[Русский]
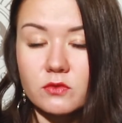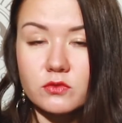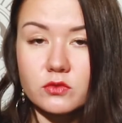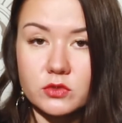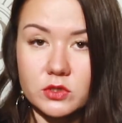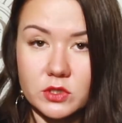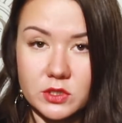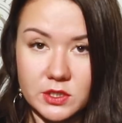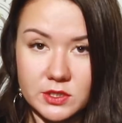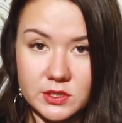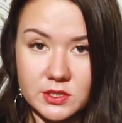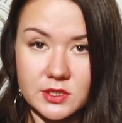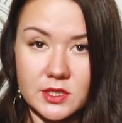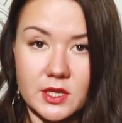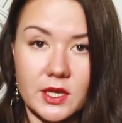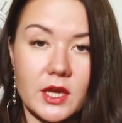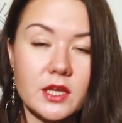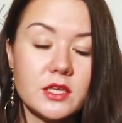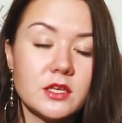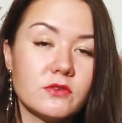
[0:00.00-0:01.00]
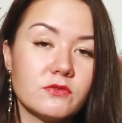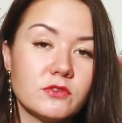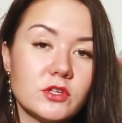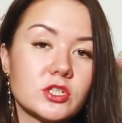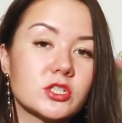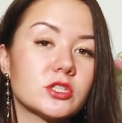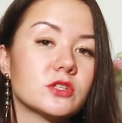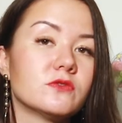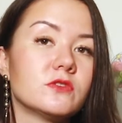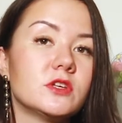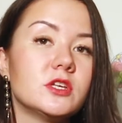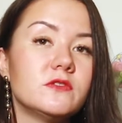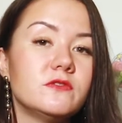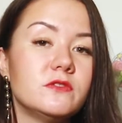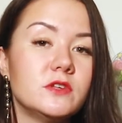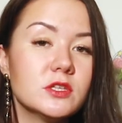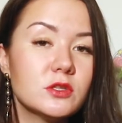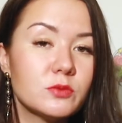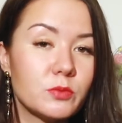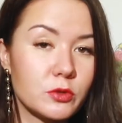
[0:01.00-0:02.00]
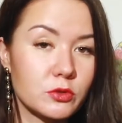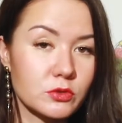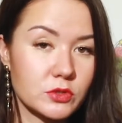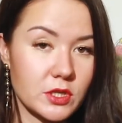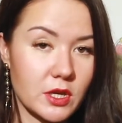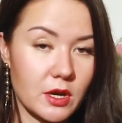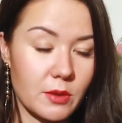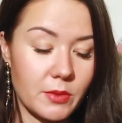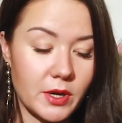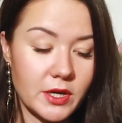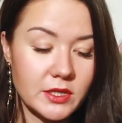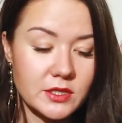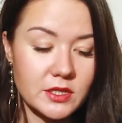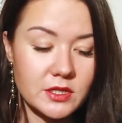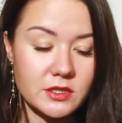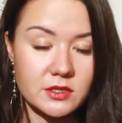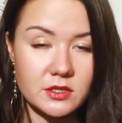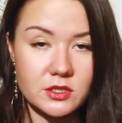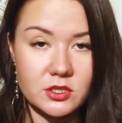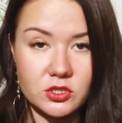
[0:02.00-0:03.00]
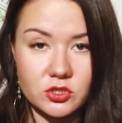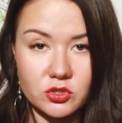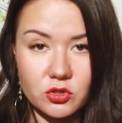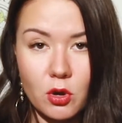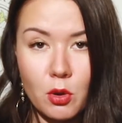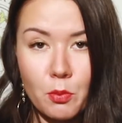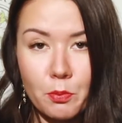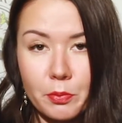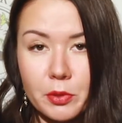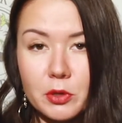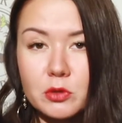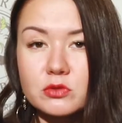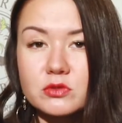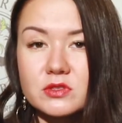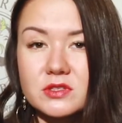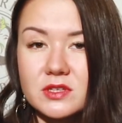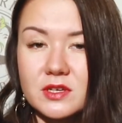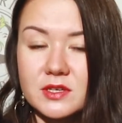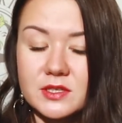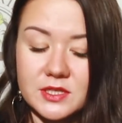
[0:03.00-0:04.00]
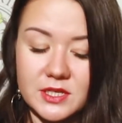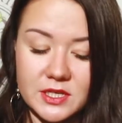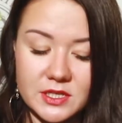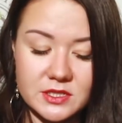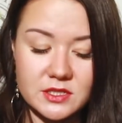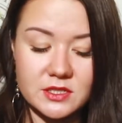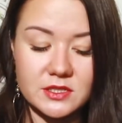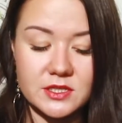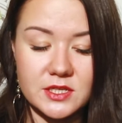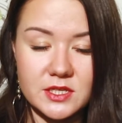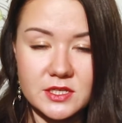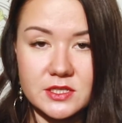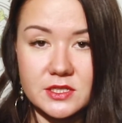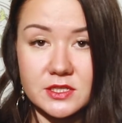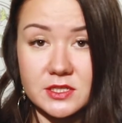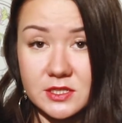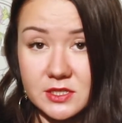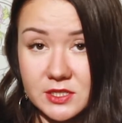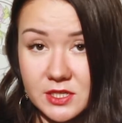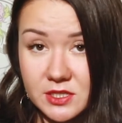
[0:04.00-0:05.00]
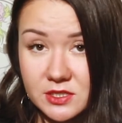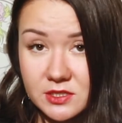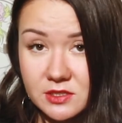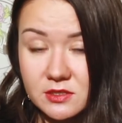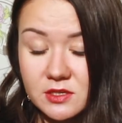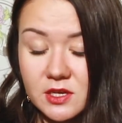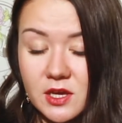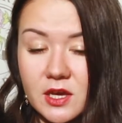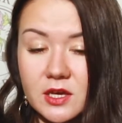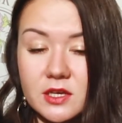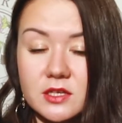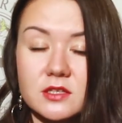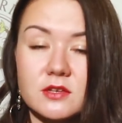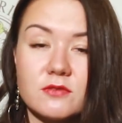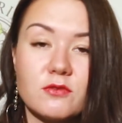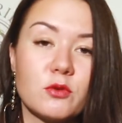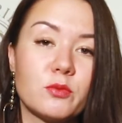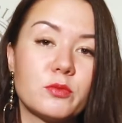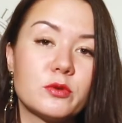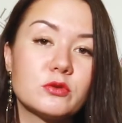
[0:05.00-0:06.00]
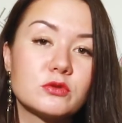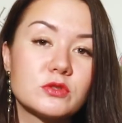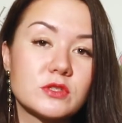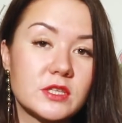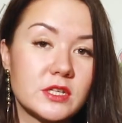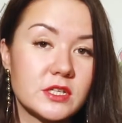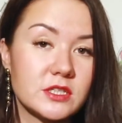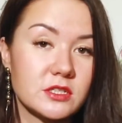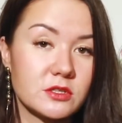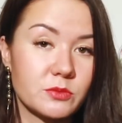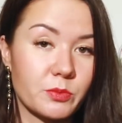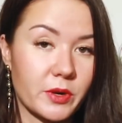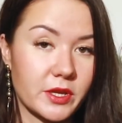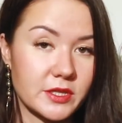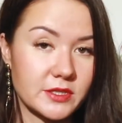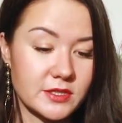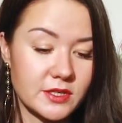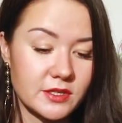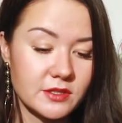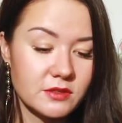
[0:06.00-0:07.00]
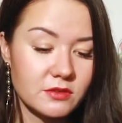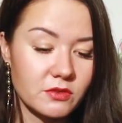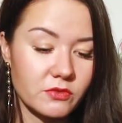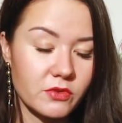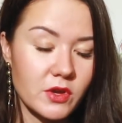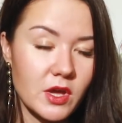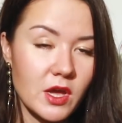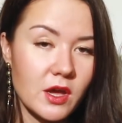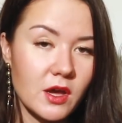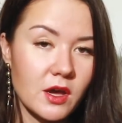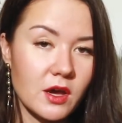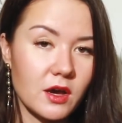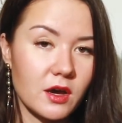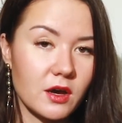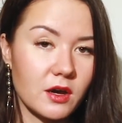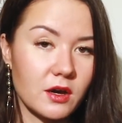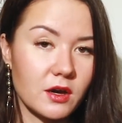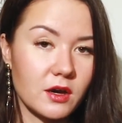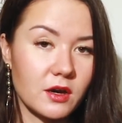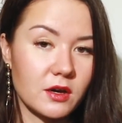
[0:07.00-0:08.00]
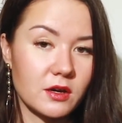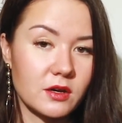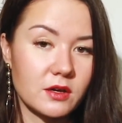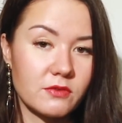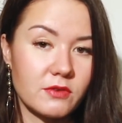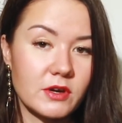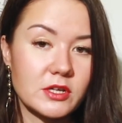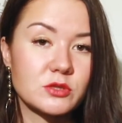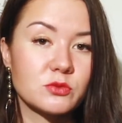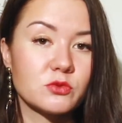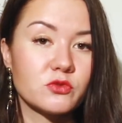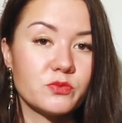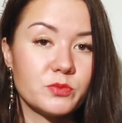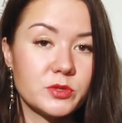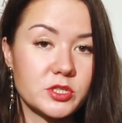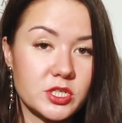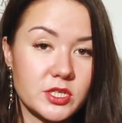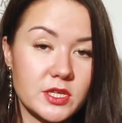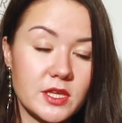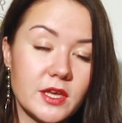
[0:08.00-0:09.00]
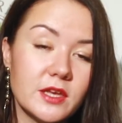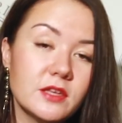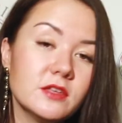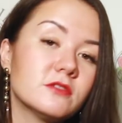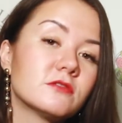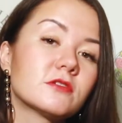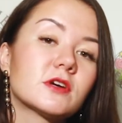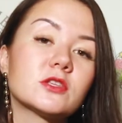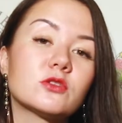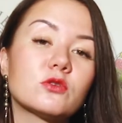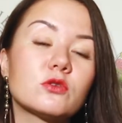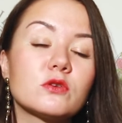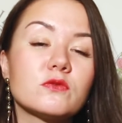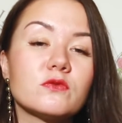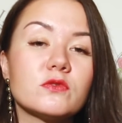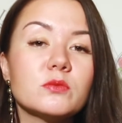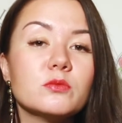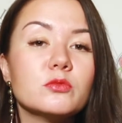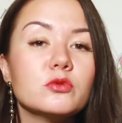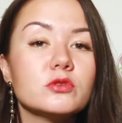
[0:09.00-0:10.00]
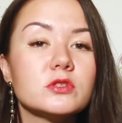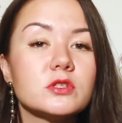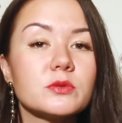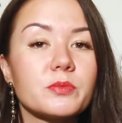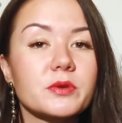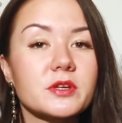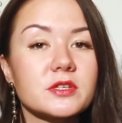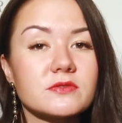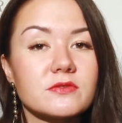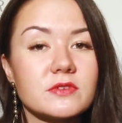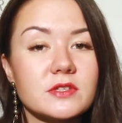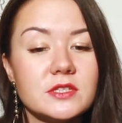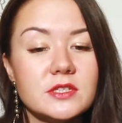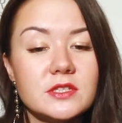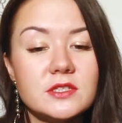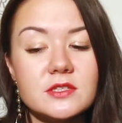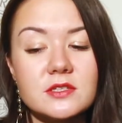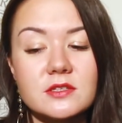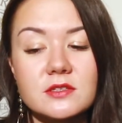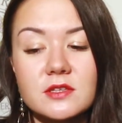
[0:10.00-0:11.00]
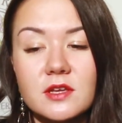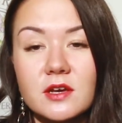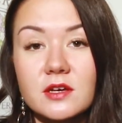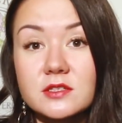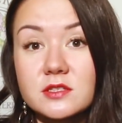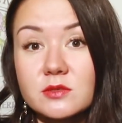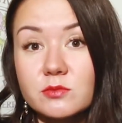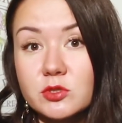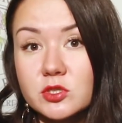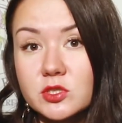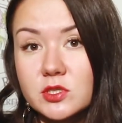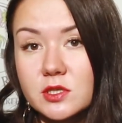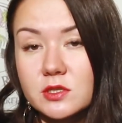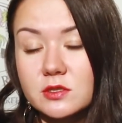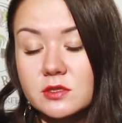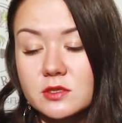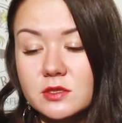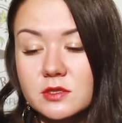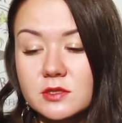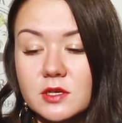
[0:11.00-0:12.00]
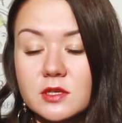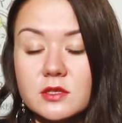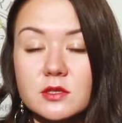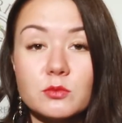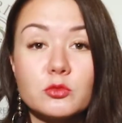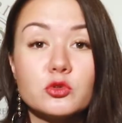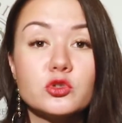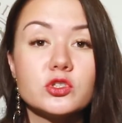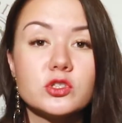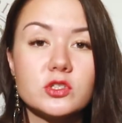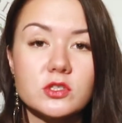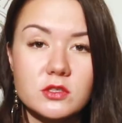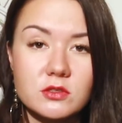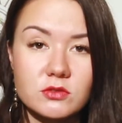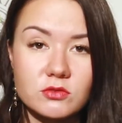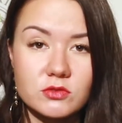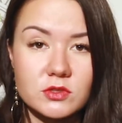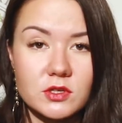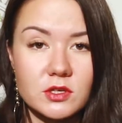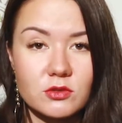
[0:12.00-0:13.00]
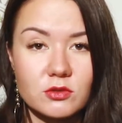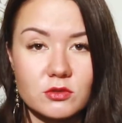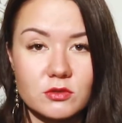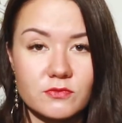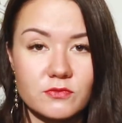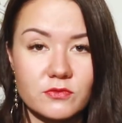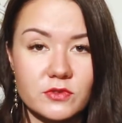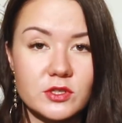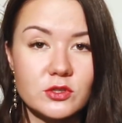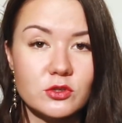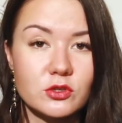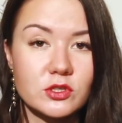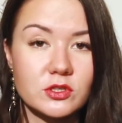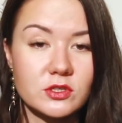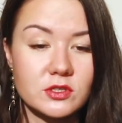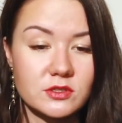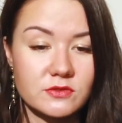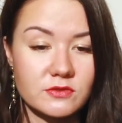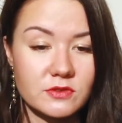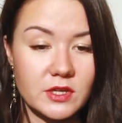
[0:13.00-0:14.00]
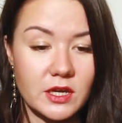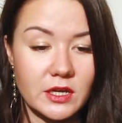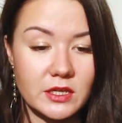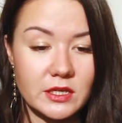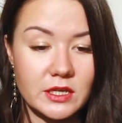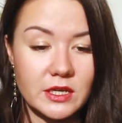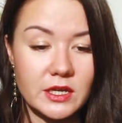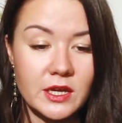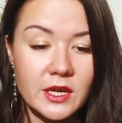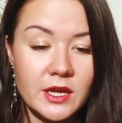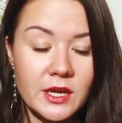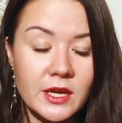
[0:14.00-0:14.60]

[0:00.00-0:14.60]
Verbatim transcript: внутреннее состояние, внешний внешний вид плюс аромат, это еще плюс 10, 10 и 10, итого плюс 30% а, к вашему впечатлению, которое вы будете производить на собеседника, да, на мужчину, с которым вы идете на свидание.